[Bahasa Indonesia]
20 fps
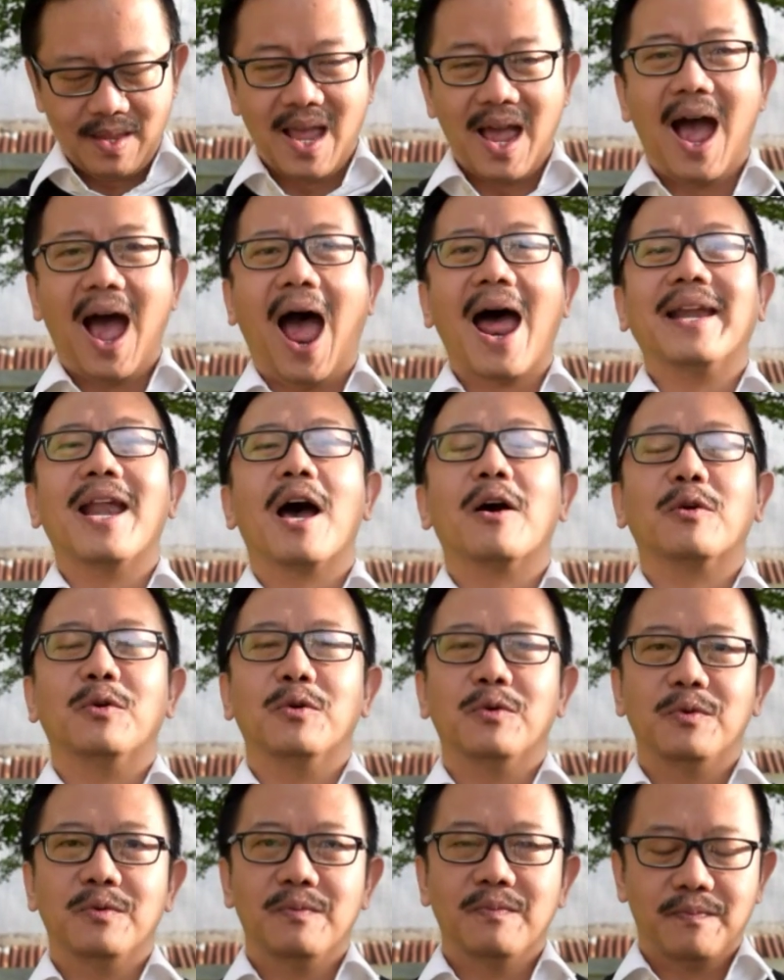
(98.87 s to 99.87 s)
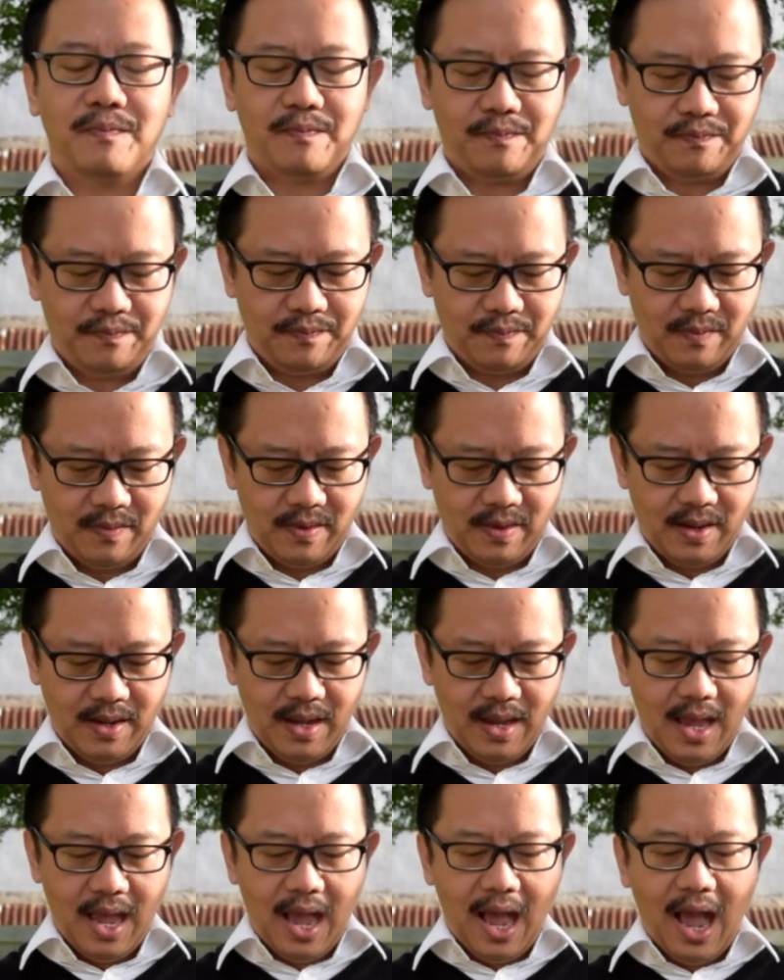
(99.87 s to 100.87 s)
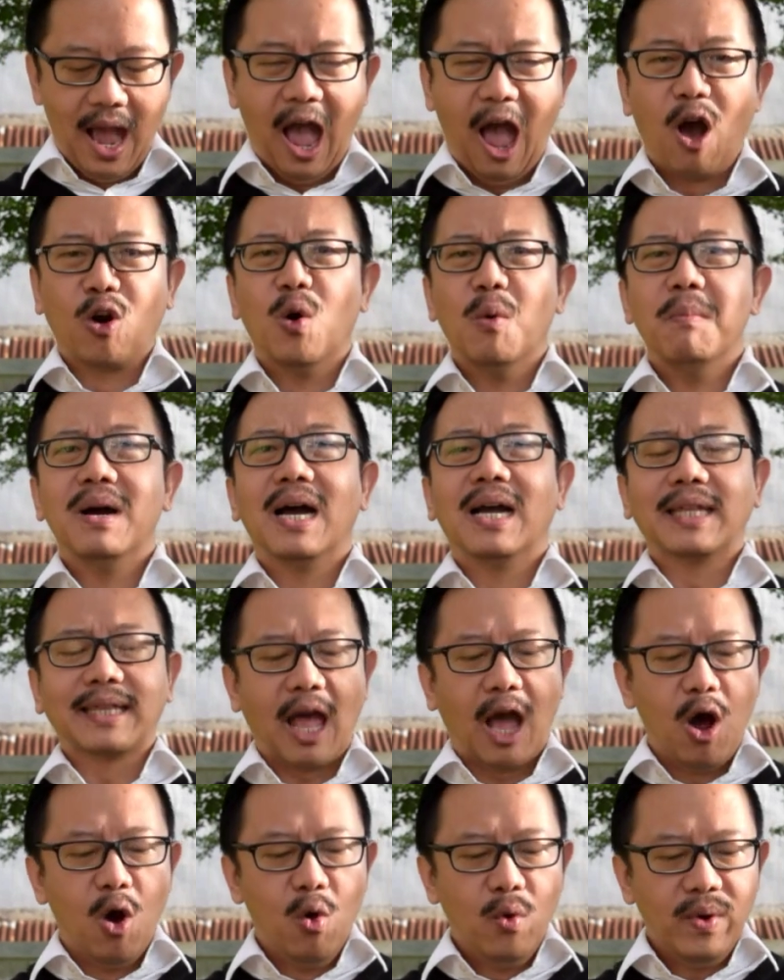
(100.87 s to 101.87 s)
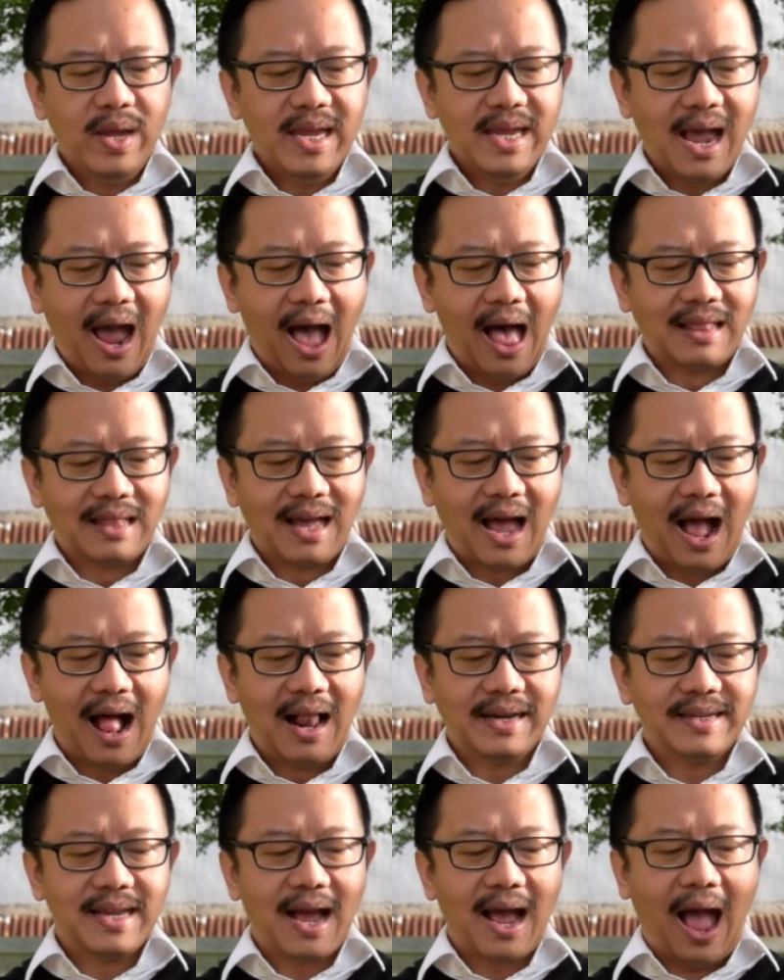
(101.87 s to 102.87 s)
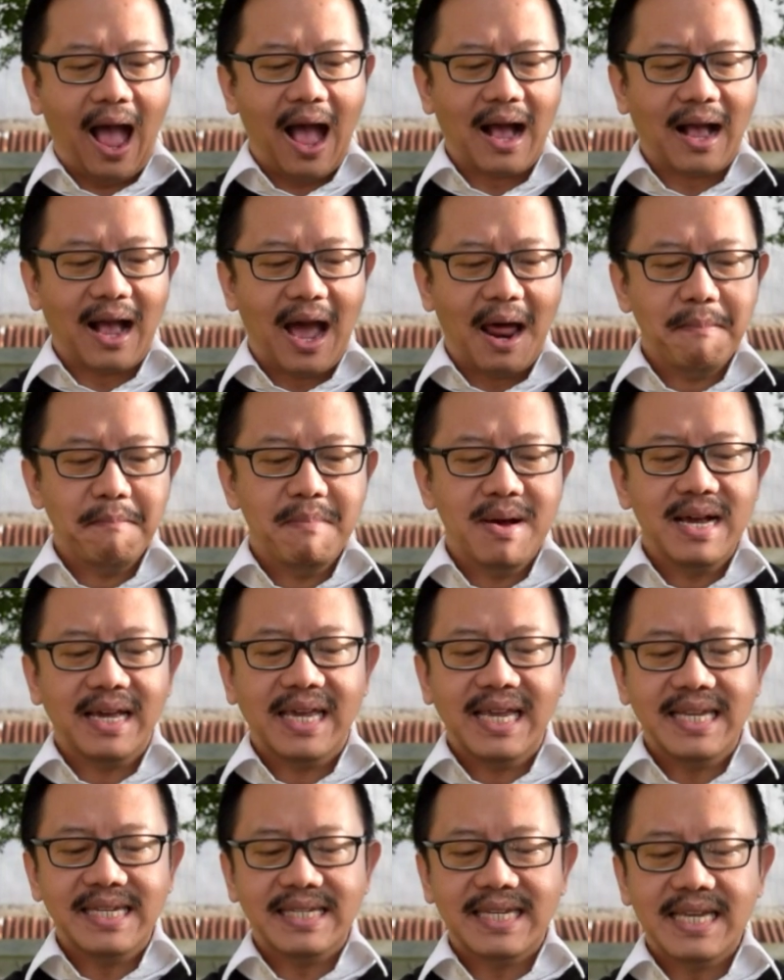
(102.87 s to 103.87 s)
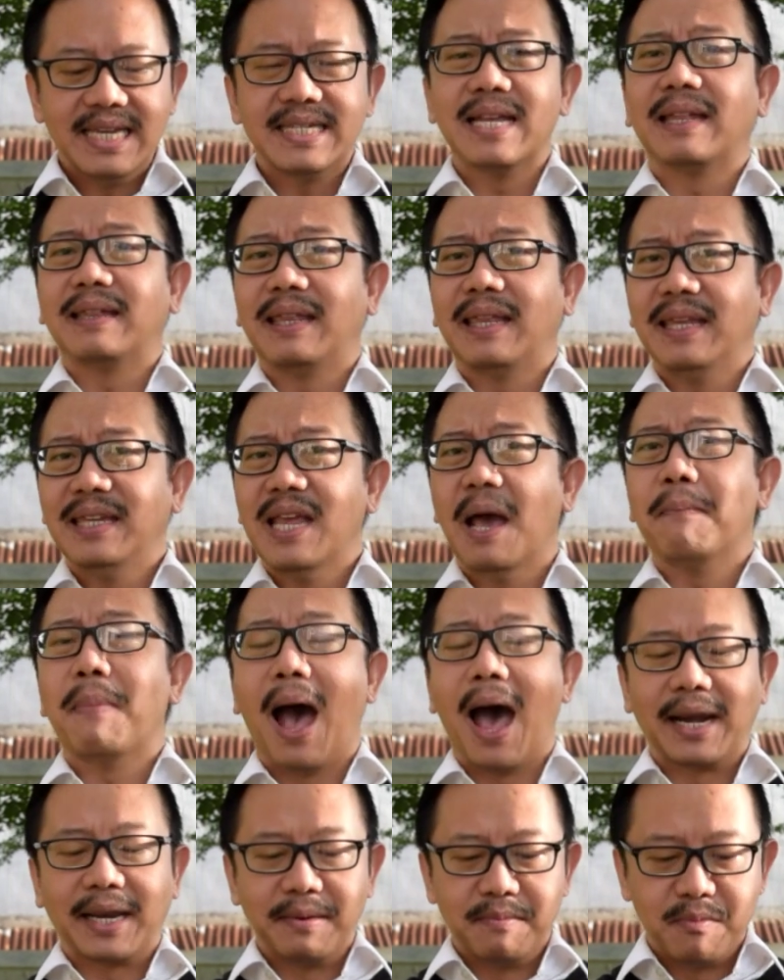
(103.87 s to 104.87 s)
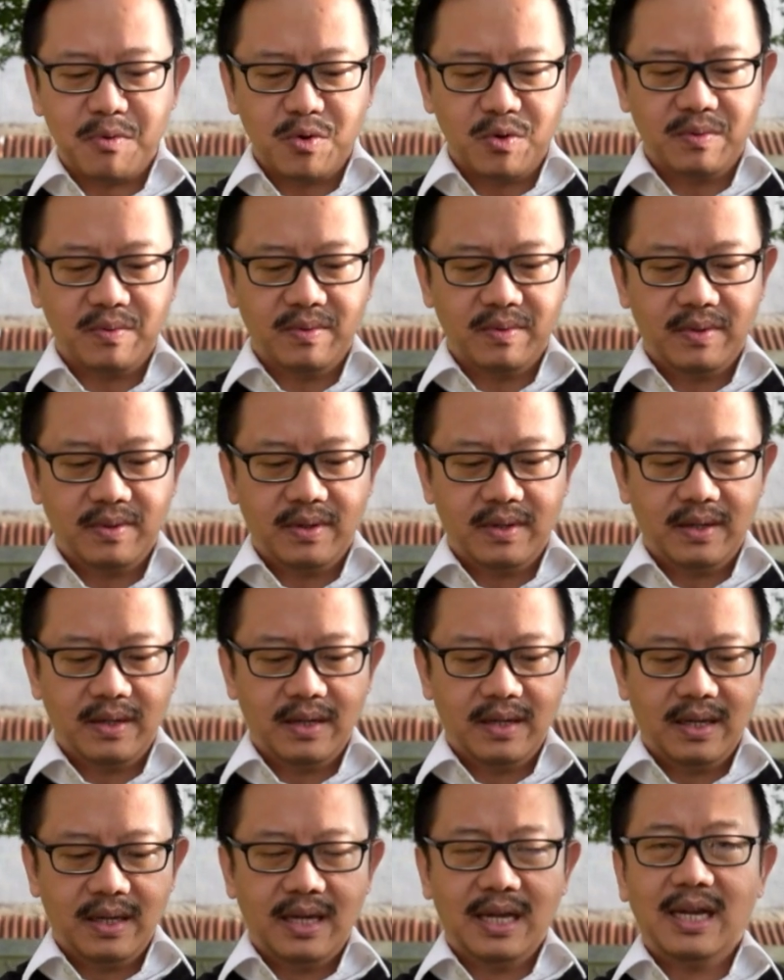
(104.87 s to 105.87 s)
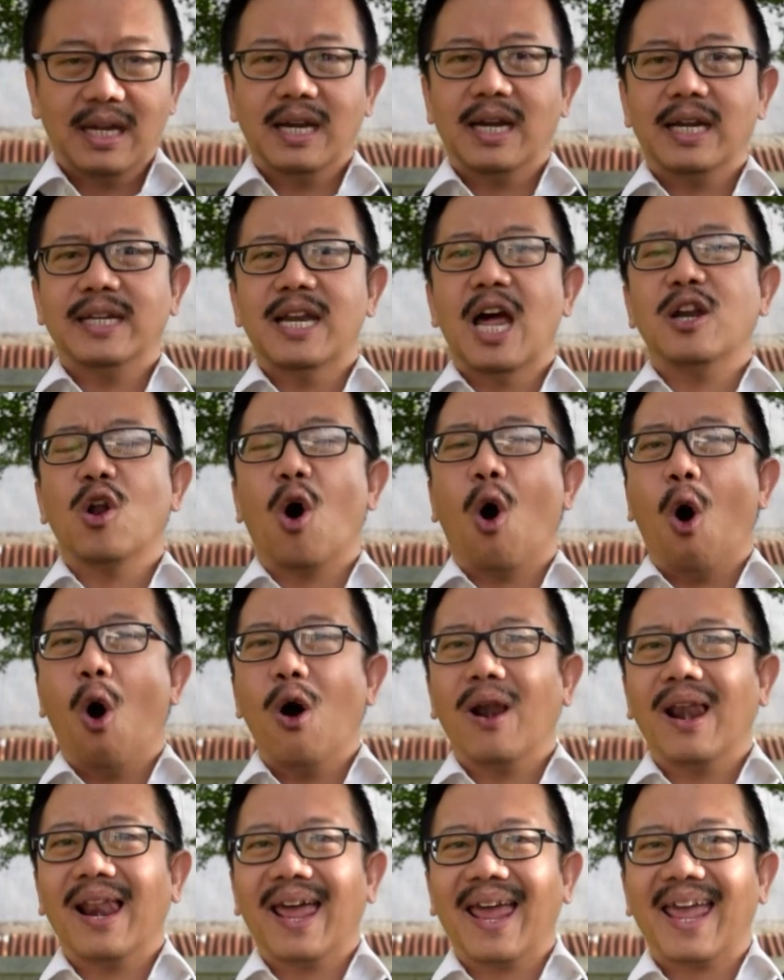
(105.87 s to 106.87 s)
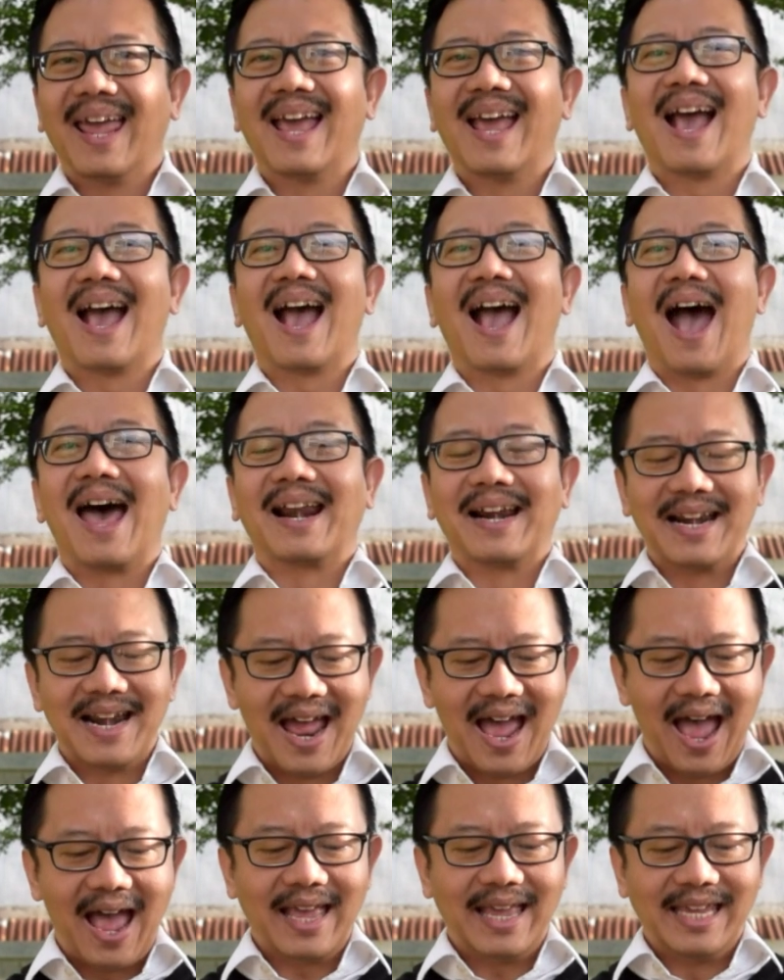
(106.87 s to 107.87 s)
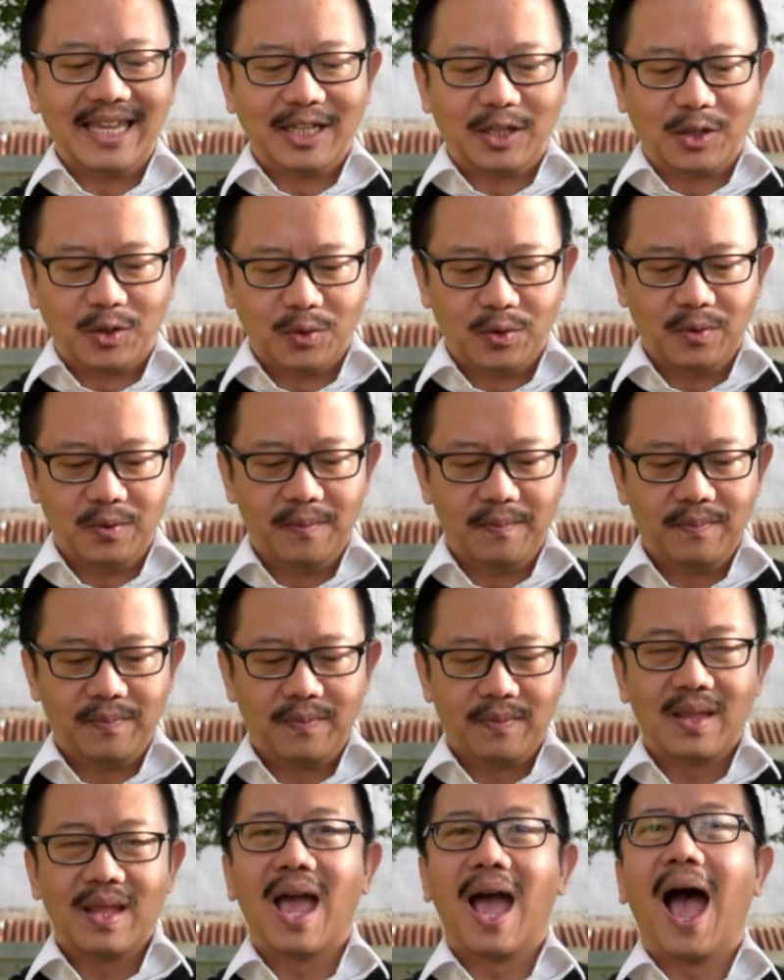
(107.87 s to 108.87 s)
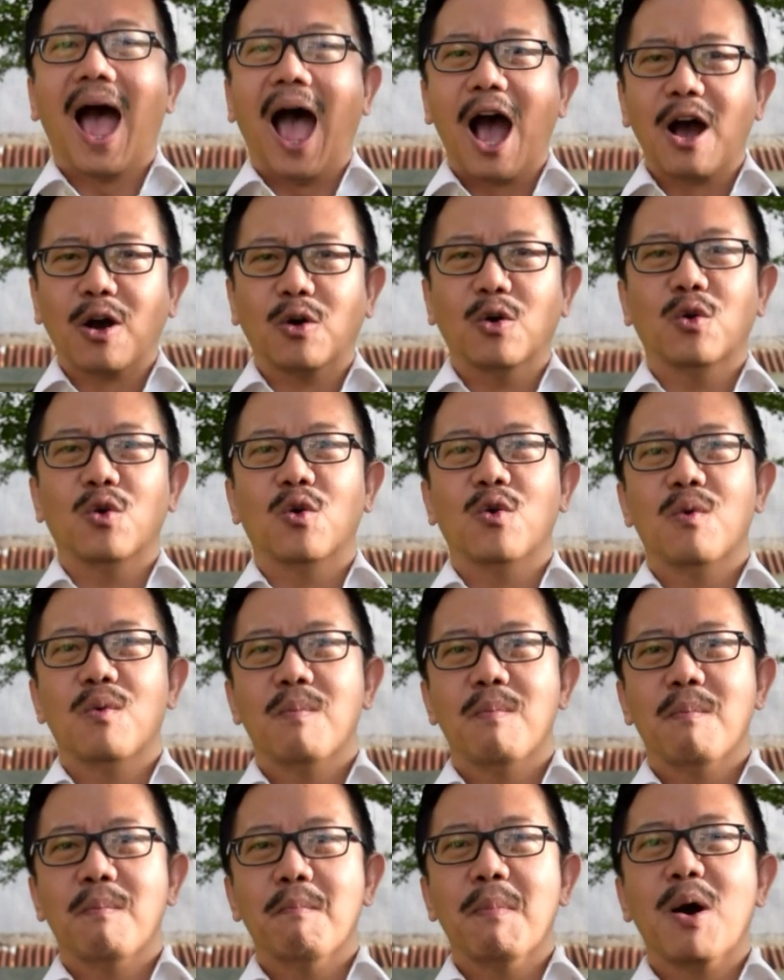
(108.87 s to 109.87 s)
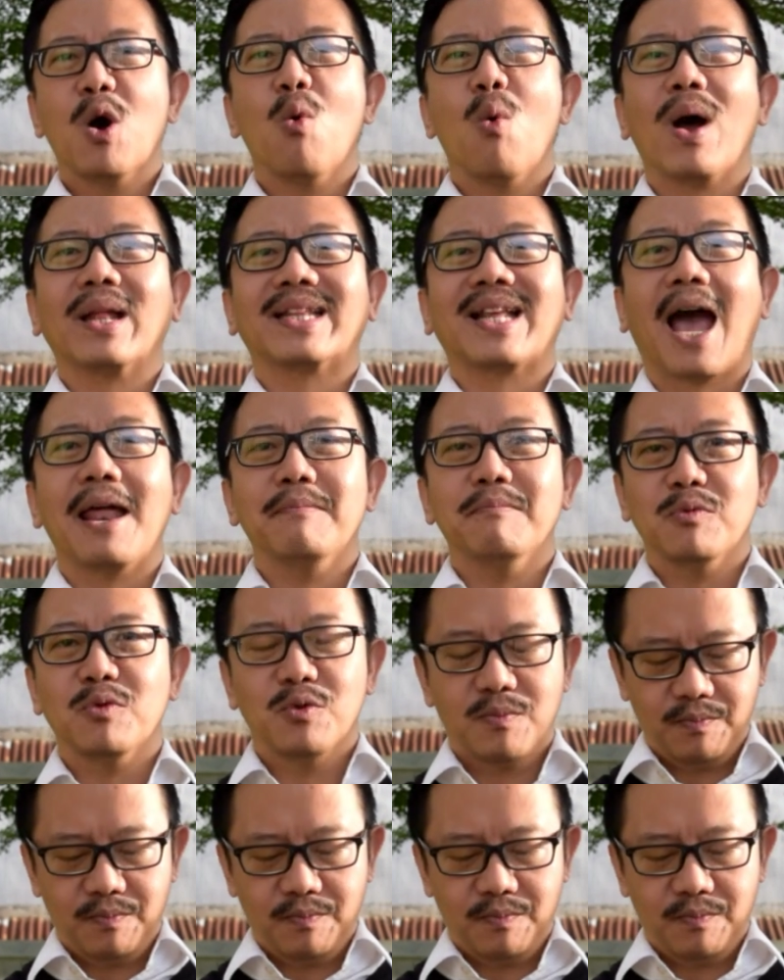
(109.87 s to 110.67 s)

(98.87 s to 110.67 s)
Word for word: Anakku, aku mengetahui hal-hal yang akan mengisi setiap harimu. Dan oleh karena itu, aku menguatkanmu.